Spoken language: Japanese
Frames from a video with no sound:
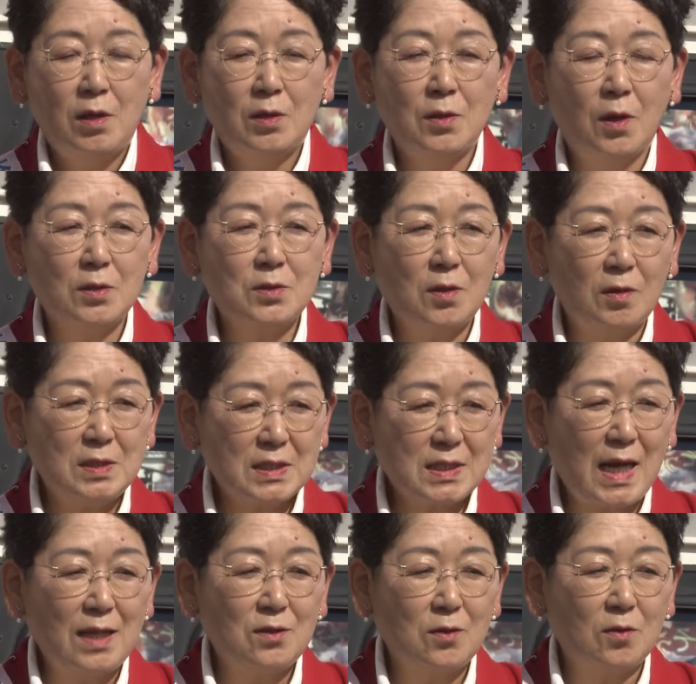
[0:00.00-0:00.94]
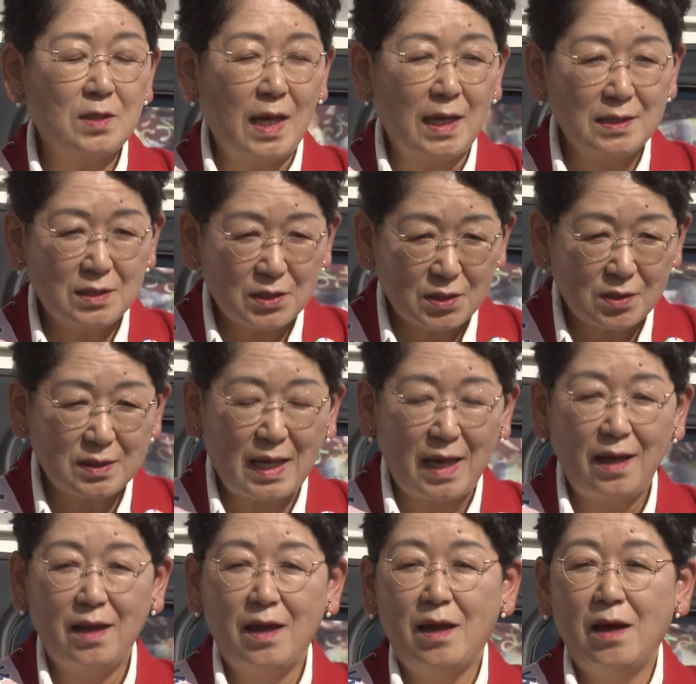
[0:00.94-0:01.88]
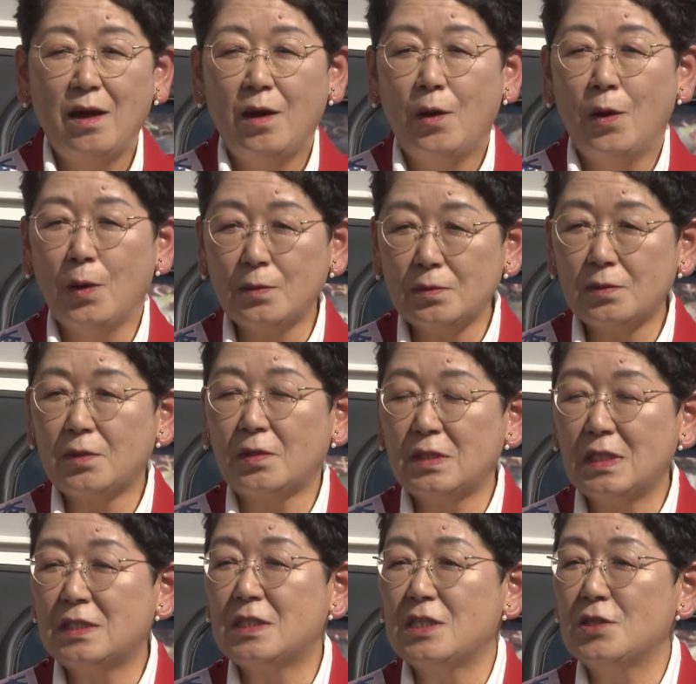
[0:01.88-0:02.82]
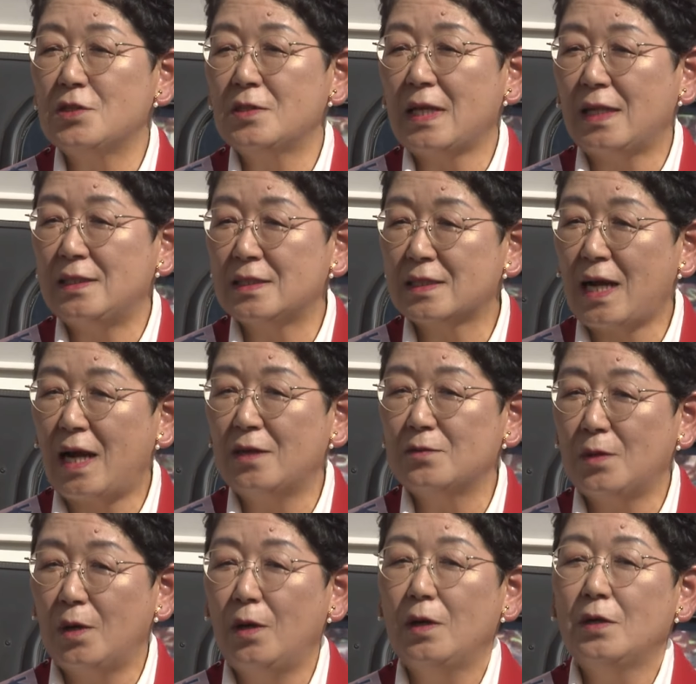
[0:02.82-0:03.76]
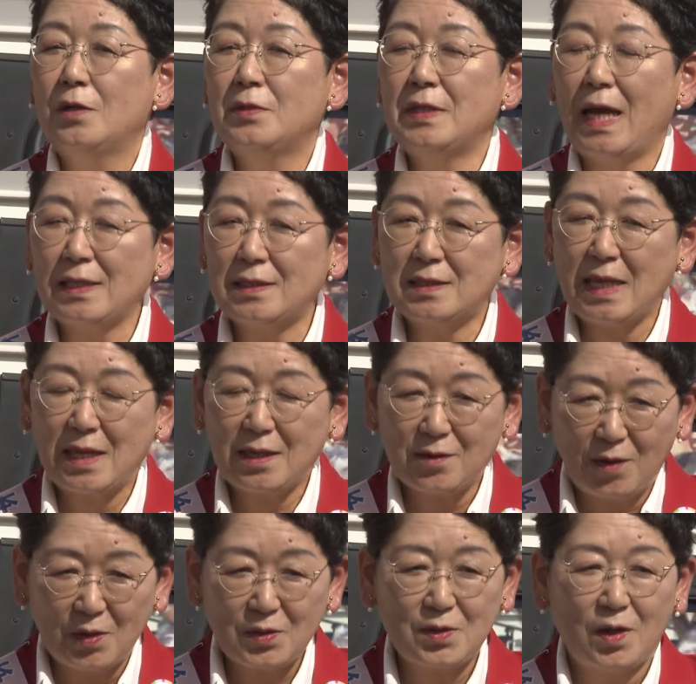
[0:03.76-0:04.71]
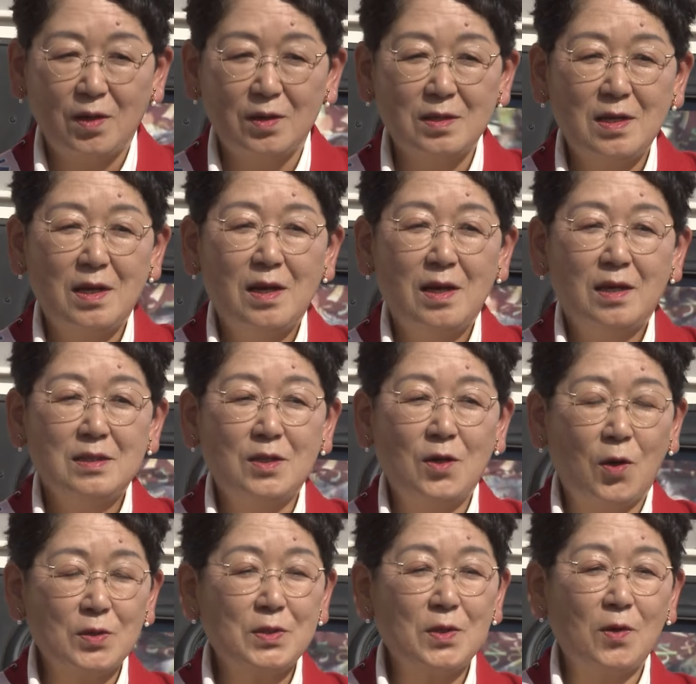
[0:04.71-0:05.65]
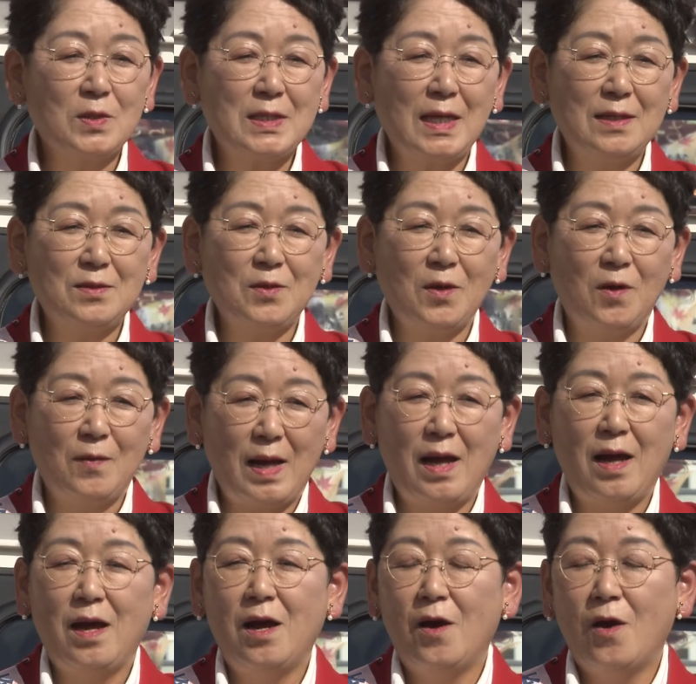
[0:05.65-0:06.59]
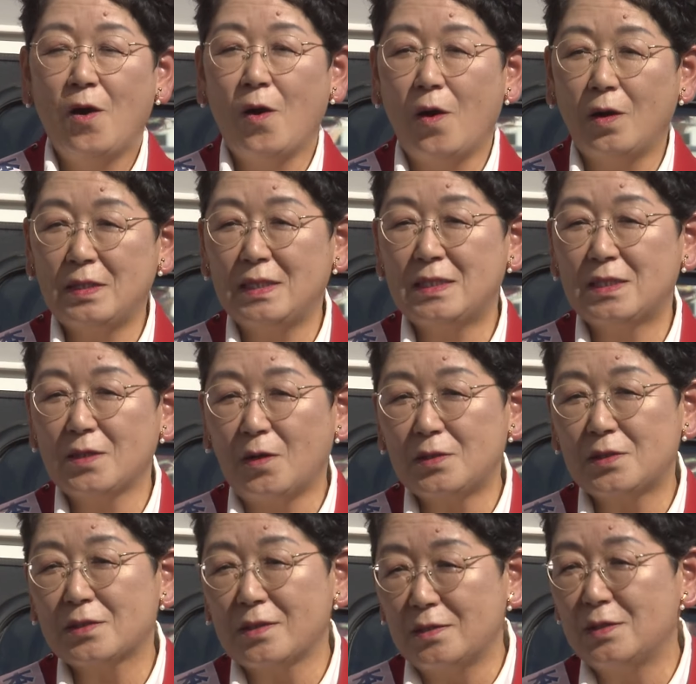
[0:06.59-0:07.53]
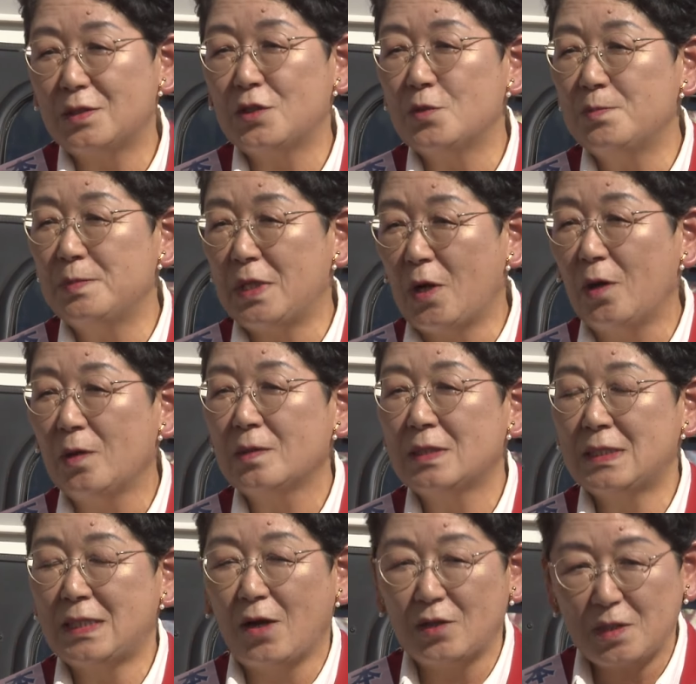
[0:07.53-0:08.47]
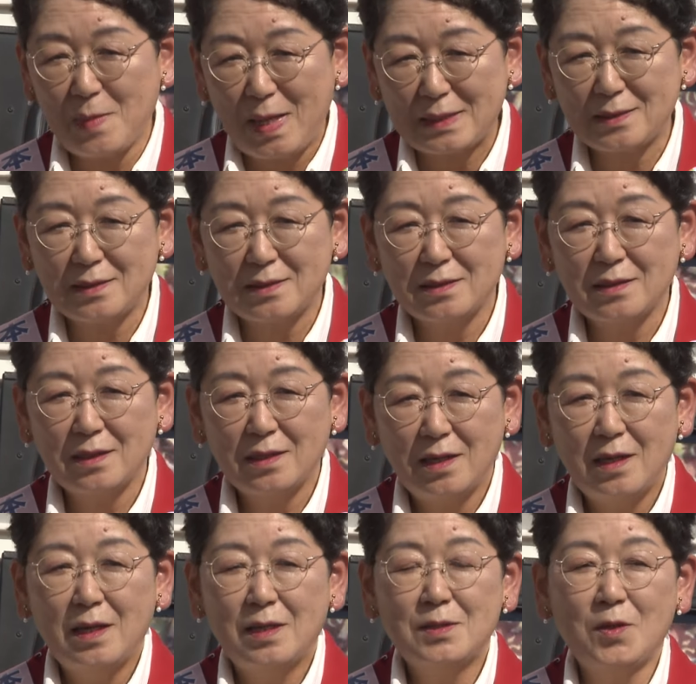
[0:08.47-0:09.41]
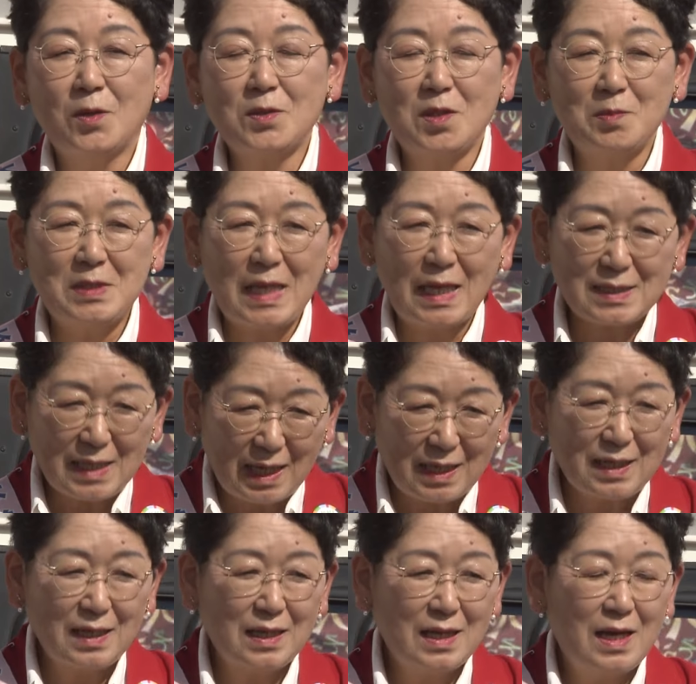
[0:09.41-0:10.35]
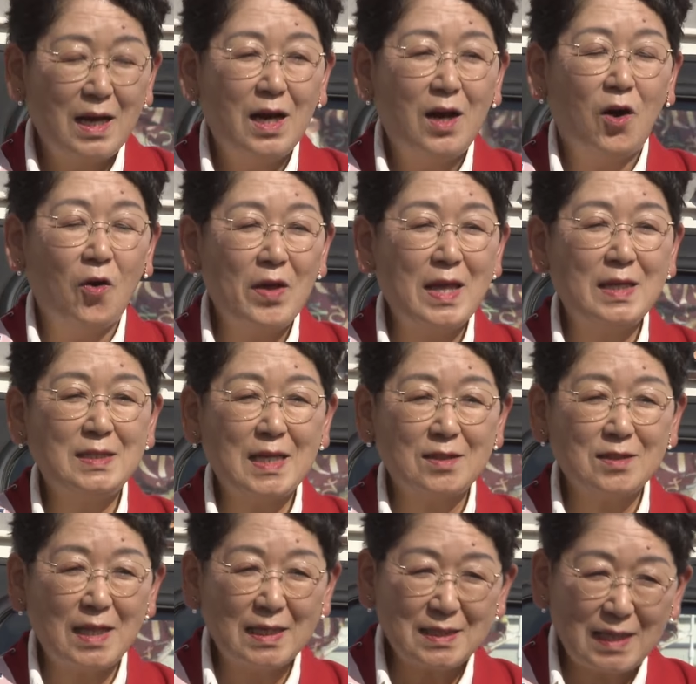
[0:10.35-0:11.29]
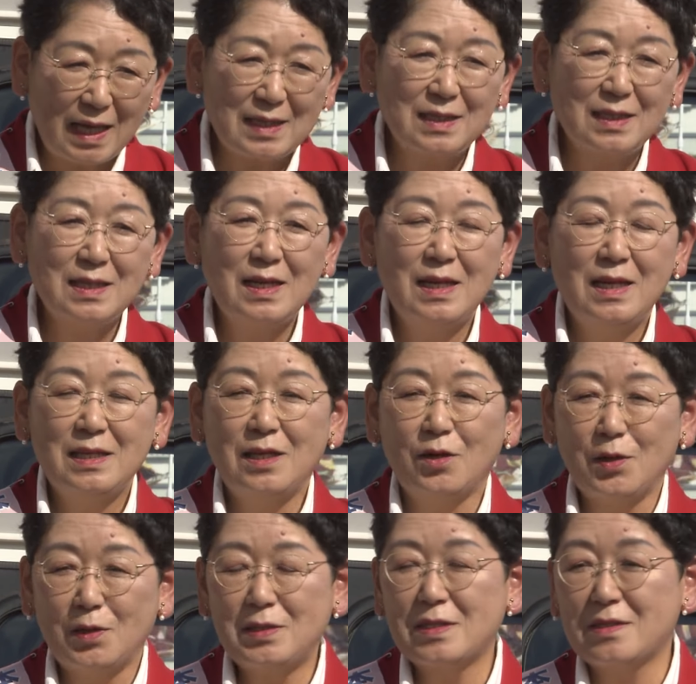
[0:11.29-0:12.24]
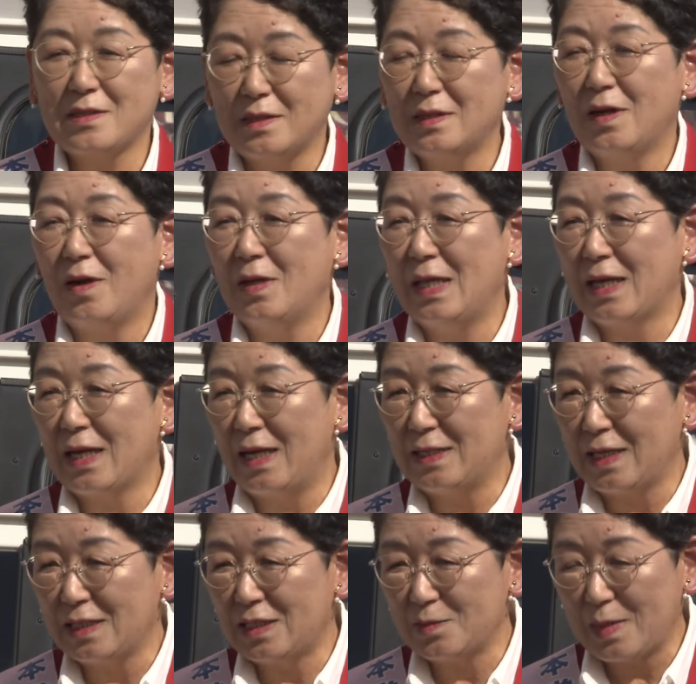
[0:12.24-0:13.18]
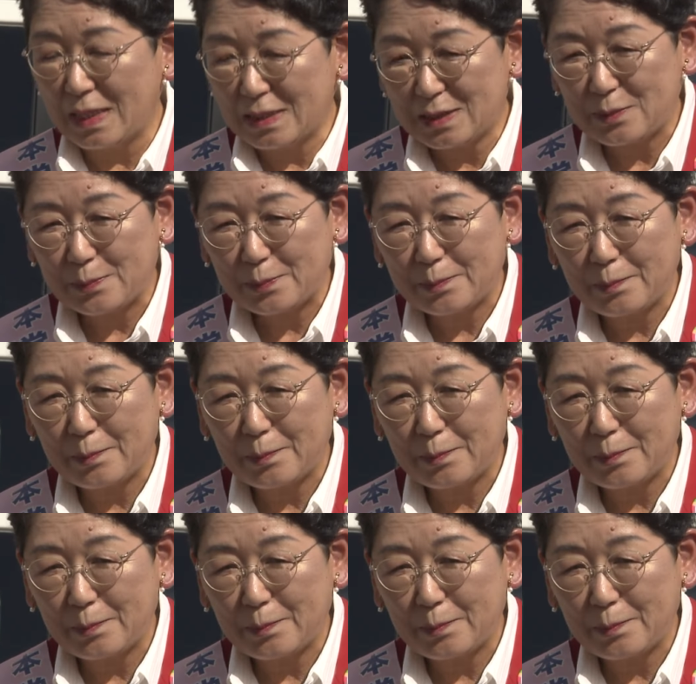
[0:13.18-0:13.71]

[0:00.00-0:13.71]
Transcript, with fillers: 労働時間の短縮で本当に自由な時間を増やしていこうと、日本共産党は法律を作る準備をしております。どうぞ皆さん応援してください。よろしくお願いいたします。